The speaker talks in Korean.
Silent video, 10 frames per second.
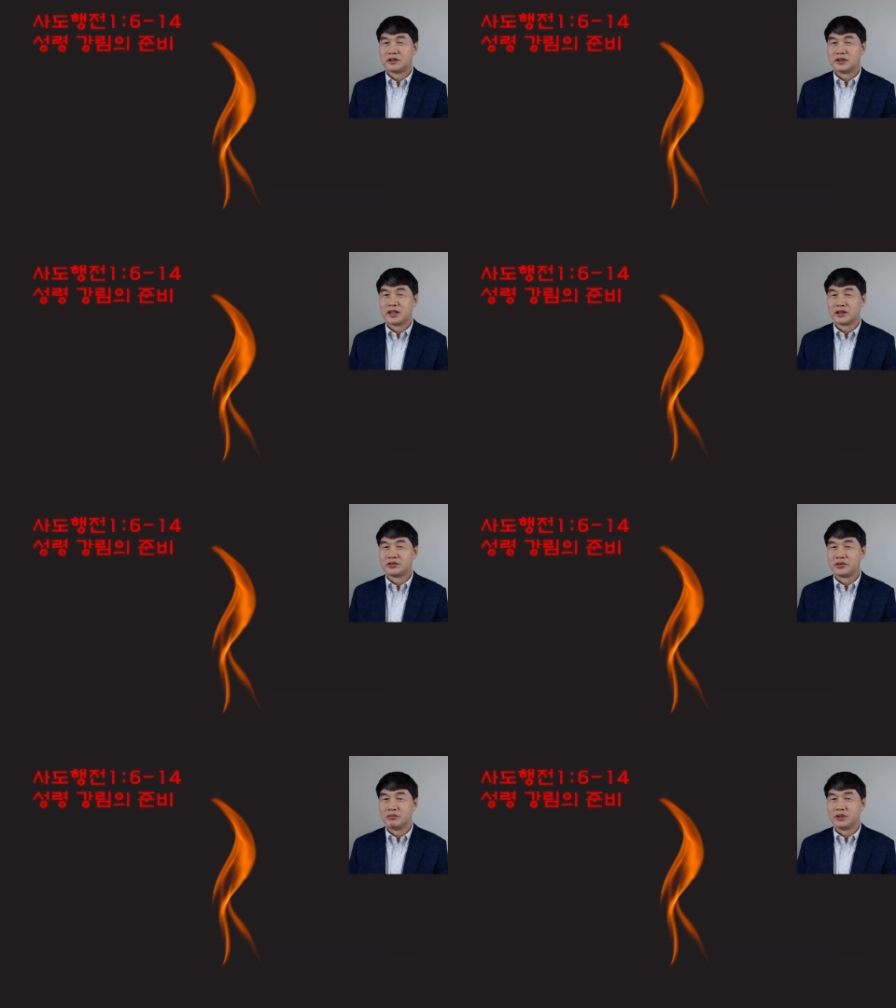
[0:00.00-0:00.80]

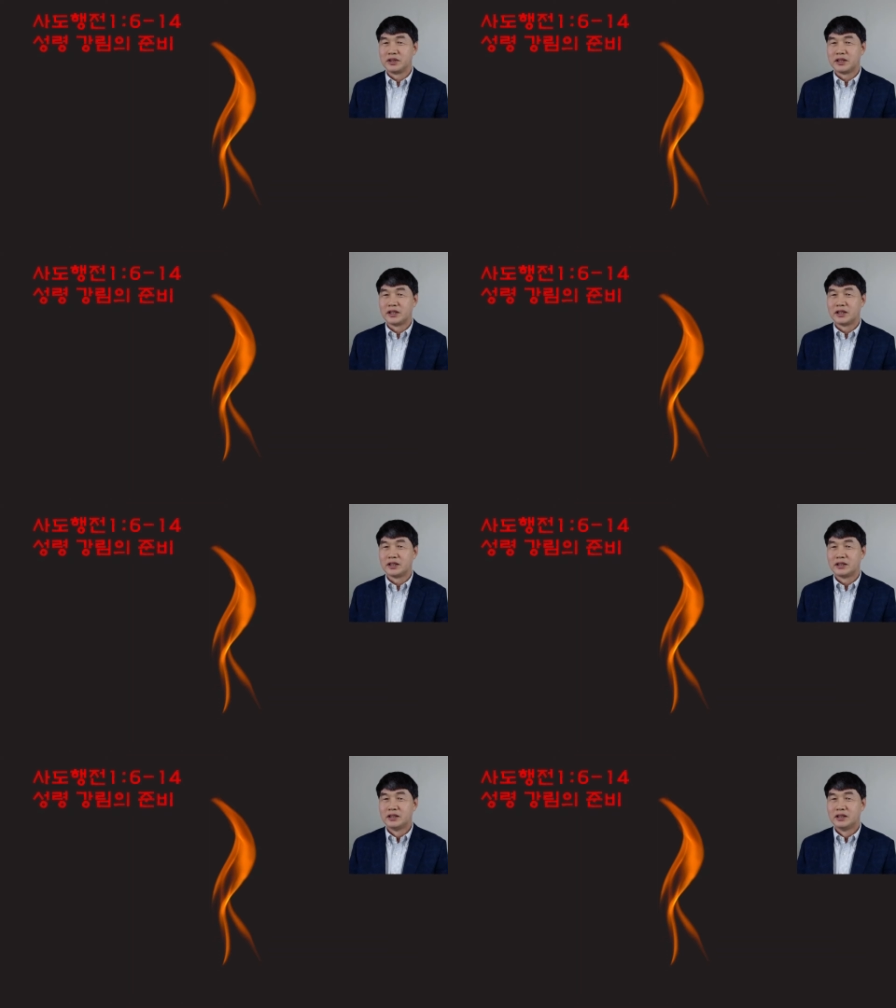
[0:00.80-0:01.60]

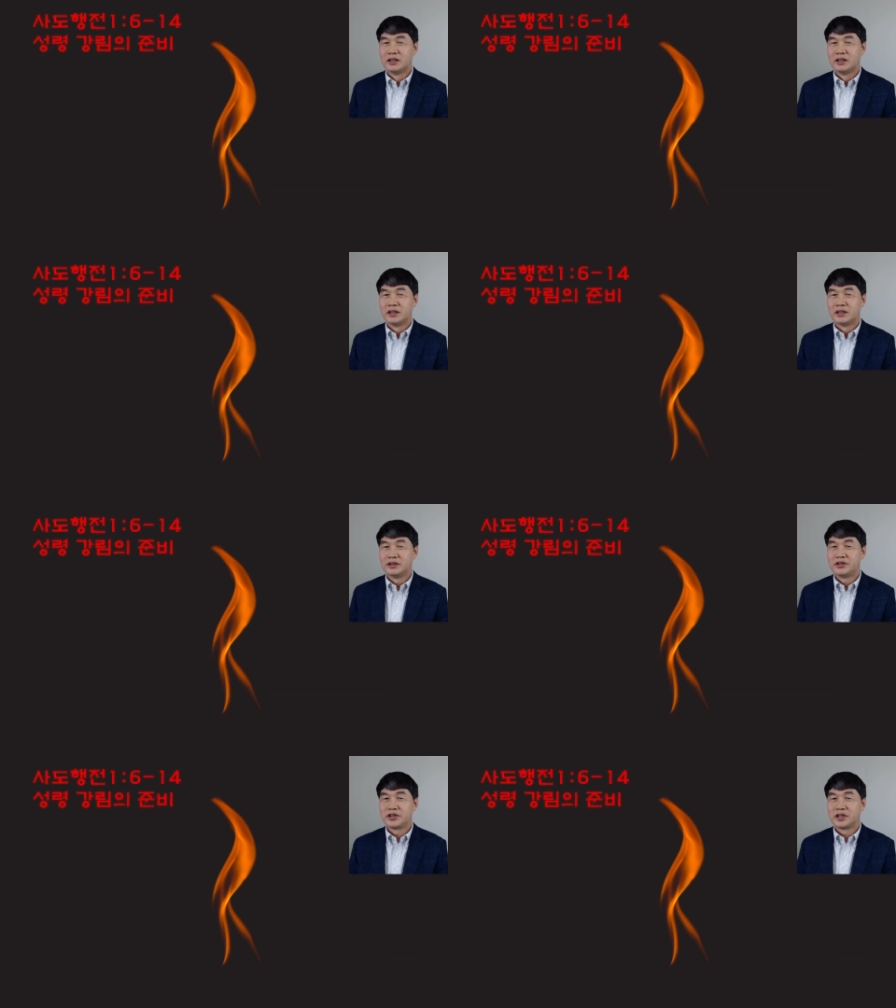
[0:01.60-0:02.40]
하겠습니다. 아,
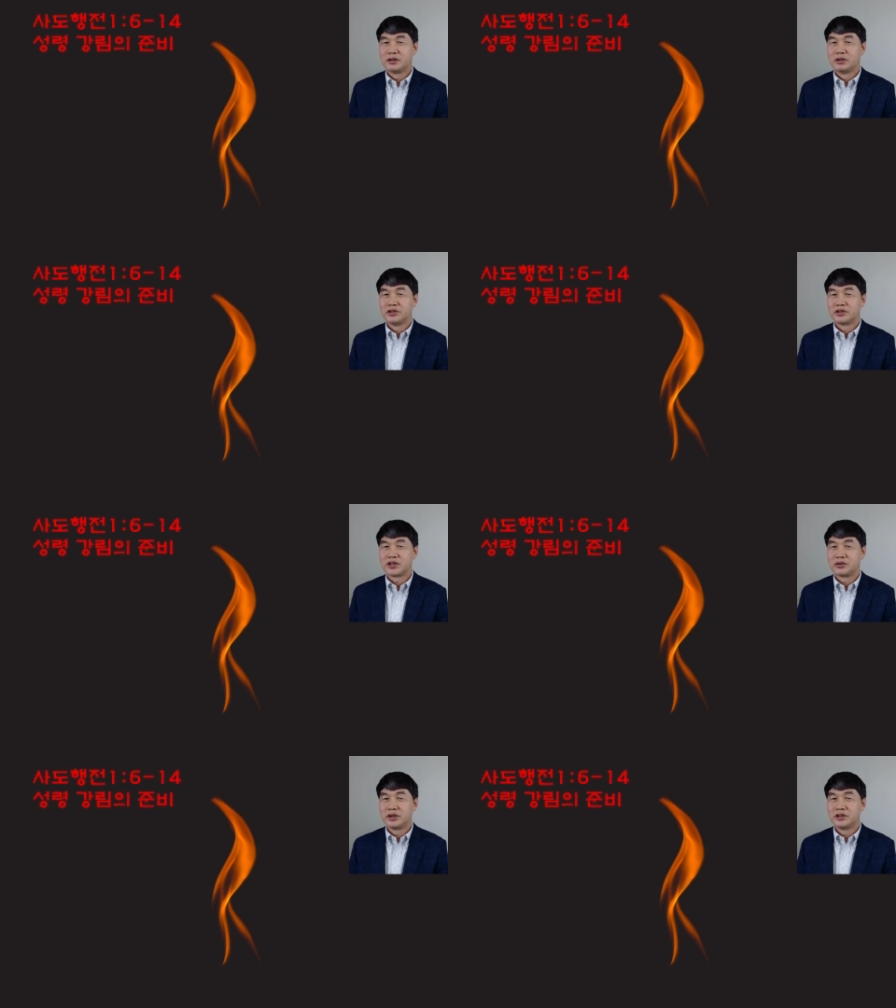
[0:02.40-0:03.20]
이 시간에 먼저
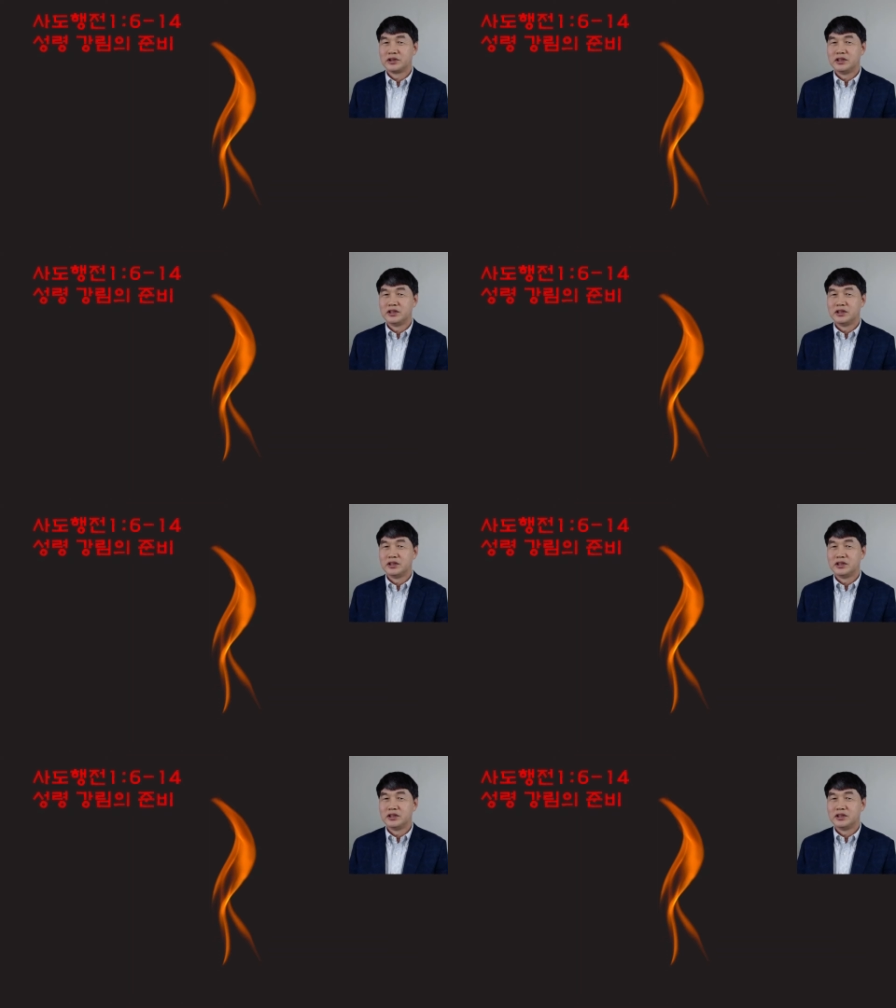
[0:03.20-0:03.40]
사도행전